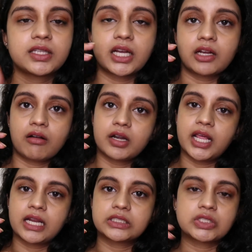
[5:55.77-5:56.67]
வந்து என்கிட்ட
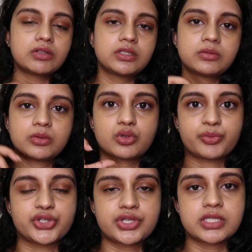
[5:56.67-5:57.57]
ஆல்ரெடி எனக்கு டாக்டர் கொடுத்த ஒரு
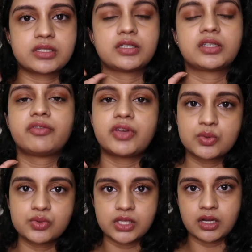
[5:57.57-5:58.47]
மாய்ஸ்சரைசர் இருக்குது
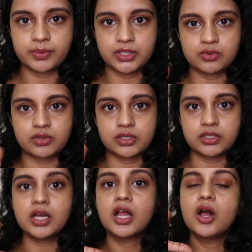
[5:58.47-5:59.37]
வெனுசியா அப்படின்னு சொல்லிட்டு